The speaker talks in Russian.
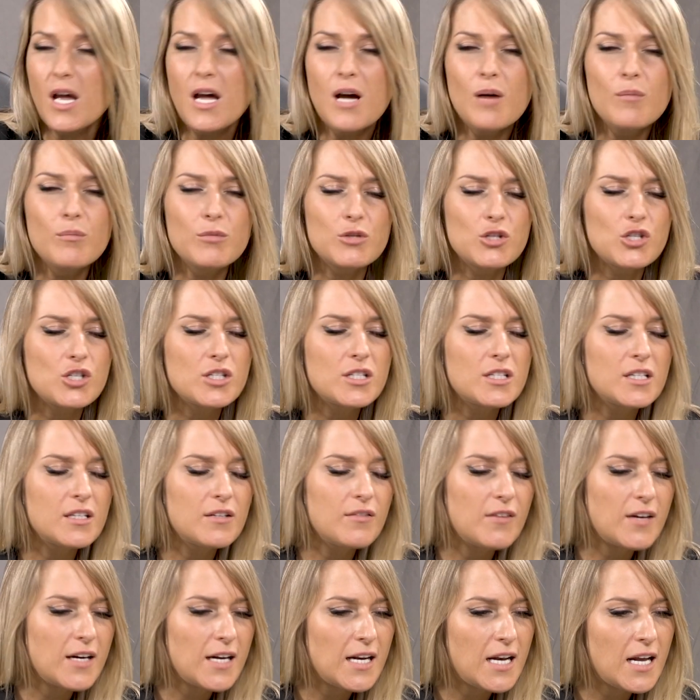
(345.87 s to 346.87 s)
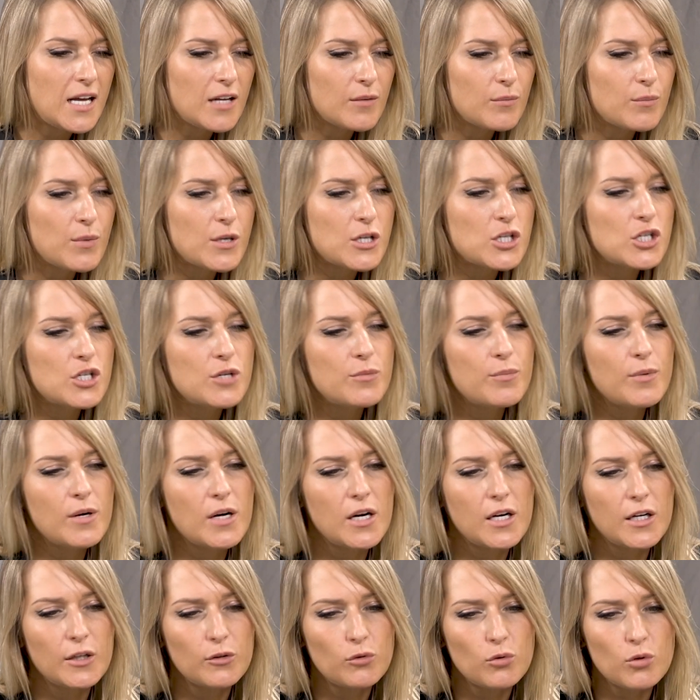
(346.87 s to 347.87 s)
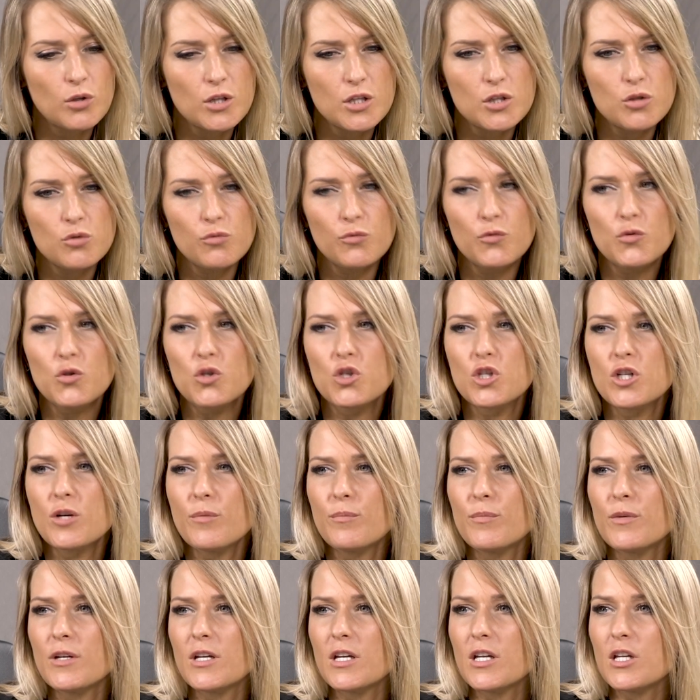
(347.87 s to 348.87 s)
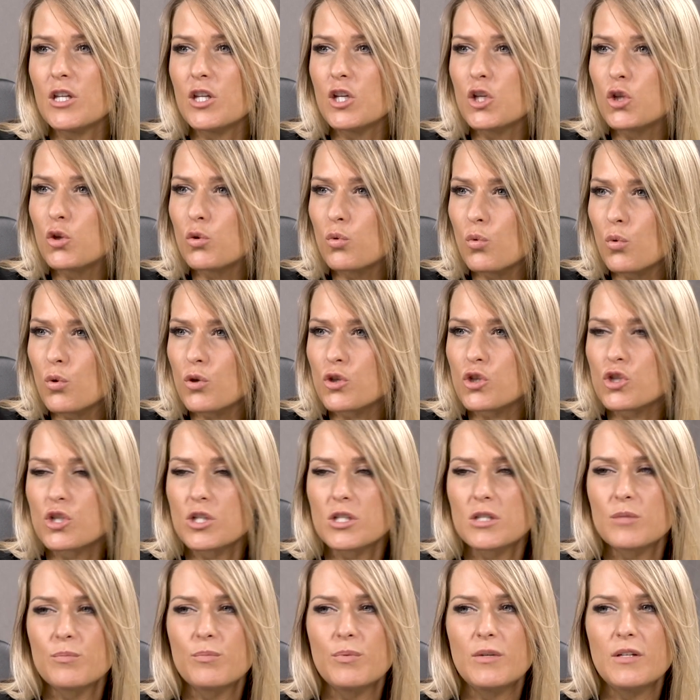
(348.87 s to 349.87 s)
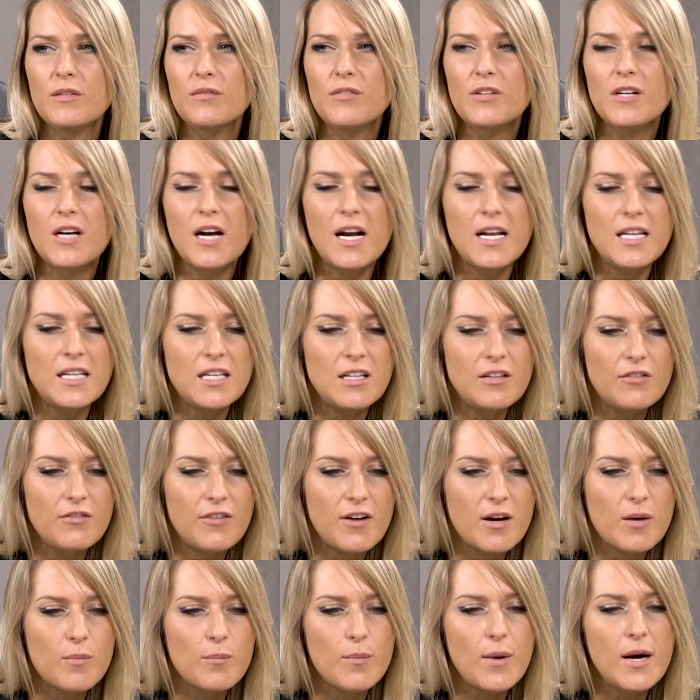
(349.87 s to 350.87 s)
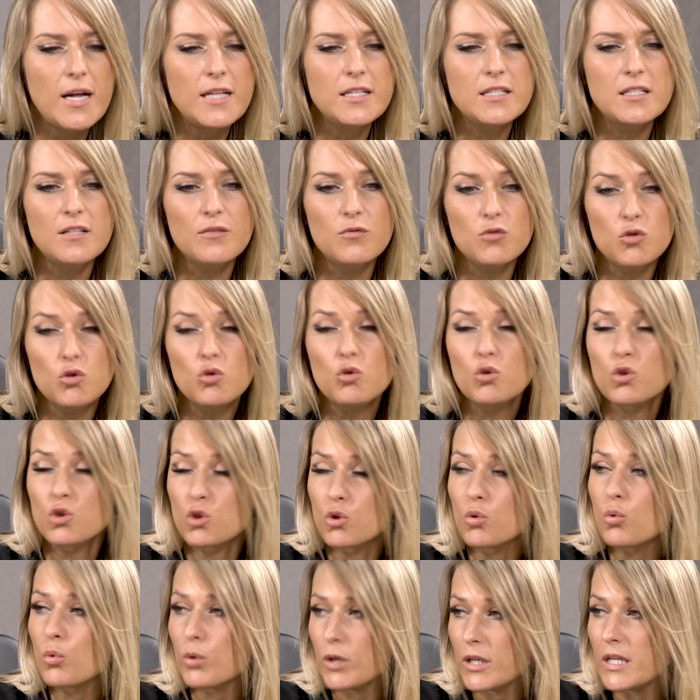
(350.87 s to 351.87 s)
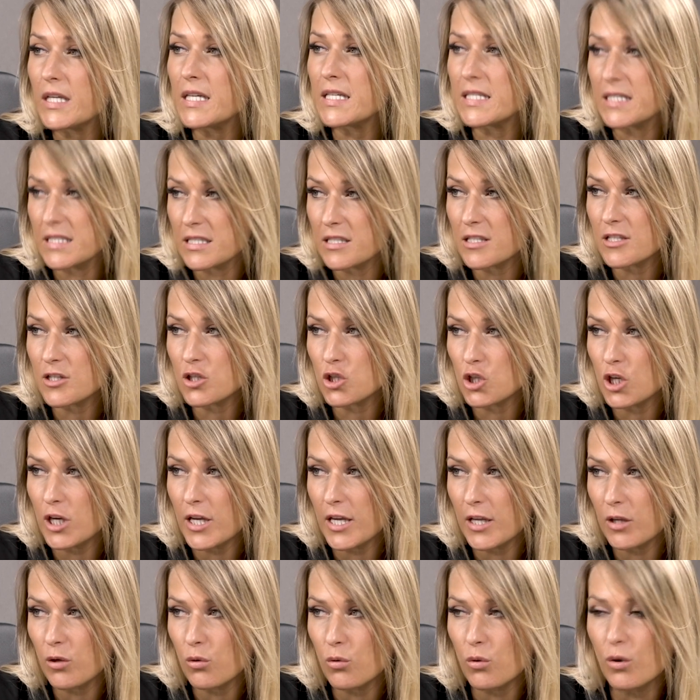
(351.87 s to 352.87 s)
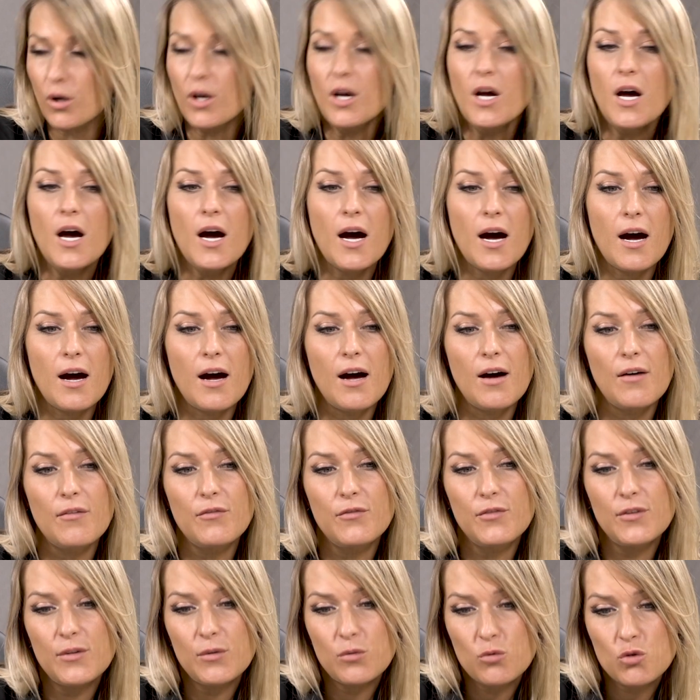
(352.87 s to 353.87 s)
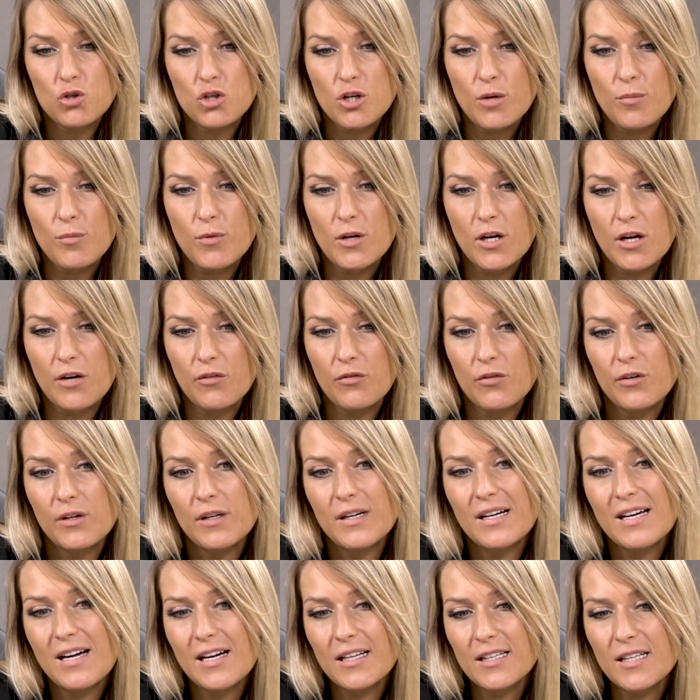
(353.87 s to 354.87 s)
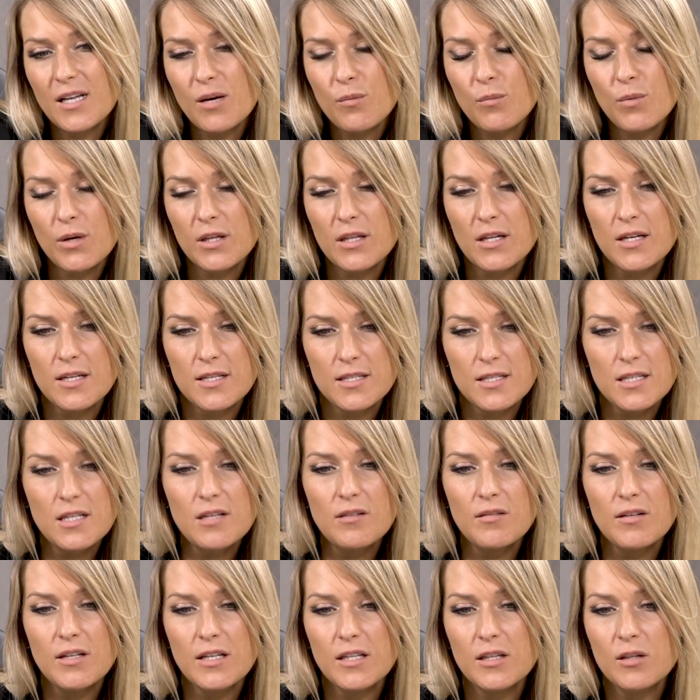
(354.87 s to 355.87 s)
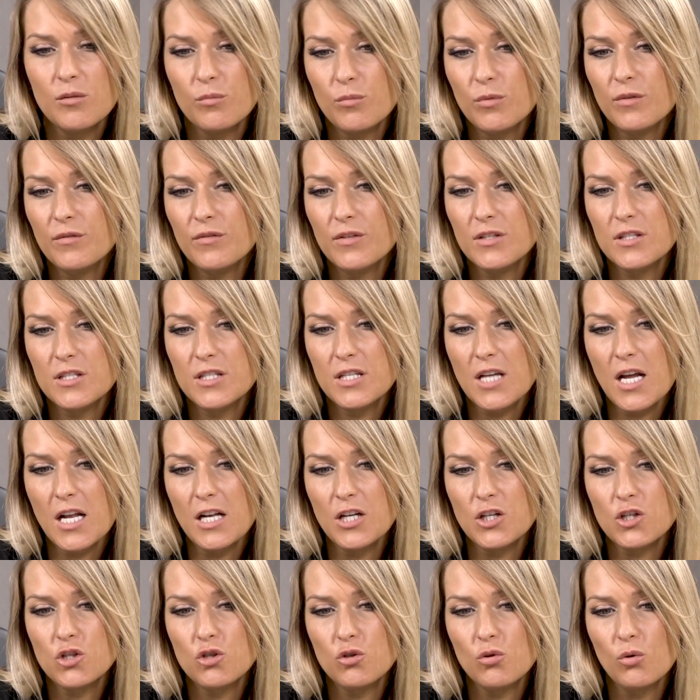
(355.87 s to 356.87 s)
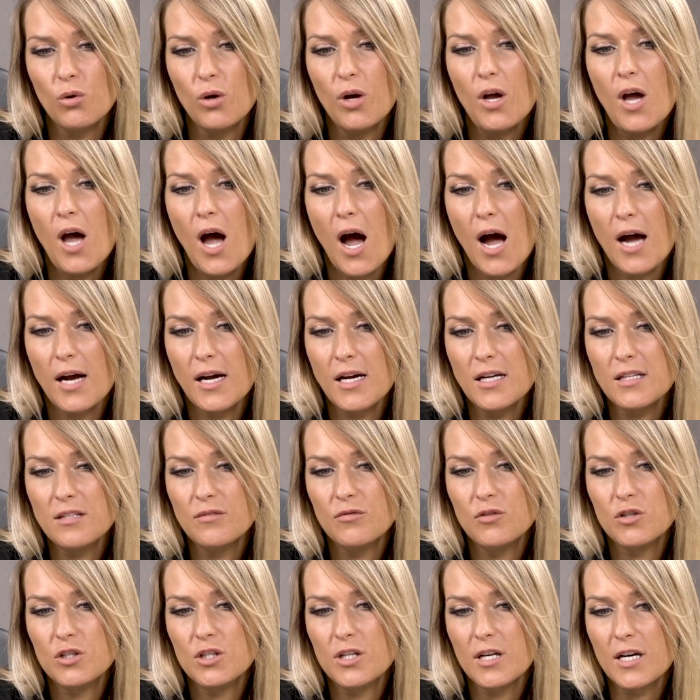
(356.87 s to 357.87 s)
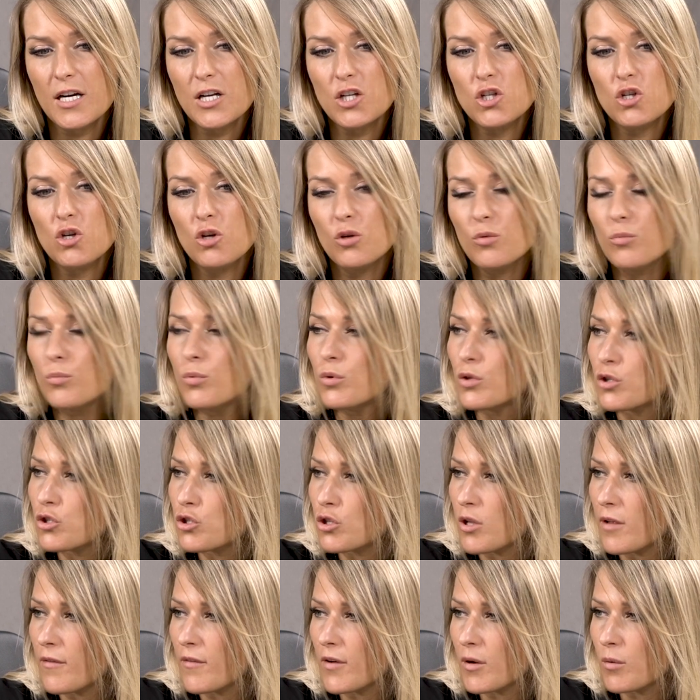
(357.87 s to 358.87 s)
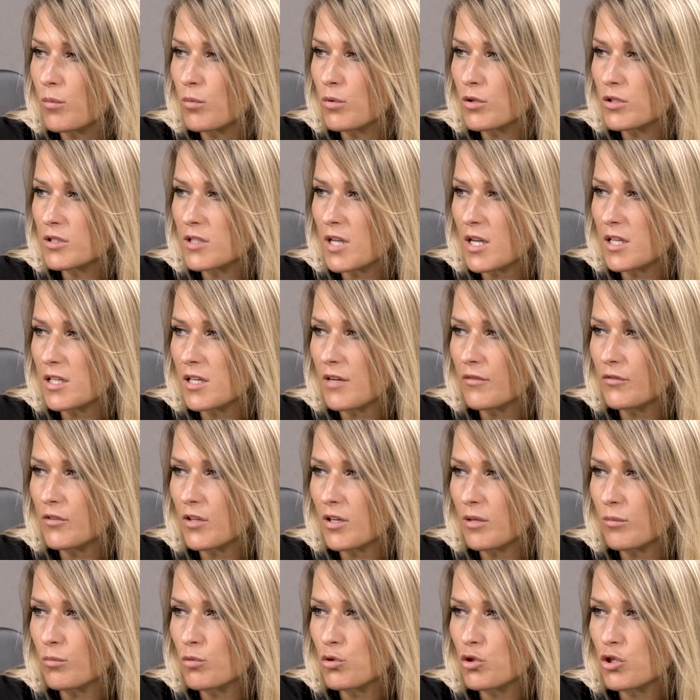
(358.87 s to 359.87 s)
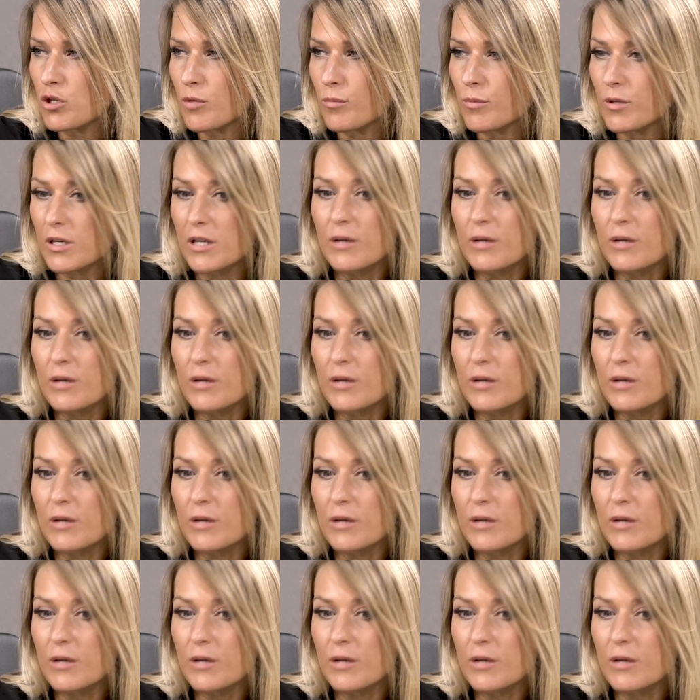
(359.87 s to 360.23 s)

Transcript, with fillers: Мы часто говорили об ошибках, которые есть в учебнике, неточность, перевирание информации, все, что есть, к сожалению, а в учебниках. И когда мы анализировали это, мы выясняли, что, оказывается, раньше любой человек мог стать автором учебника,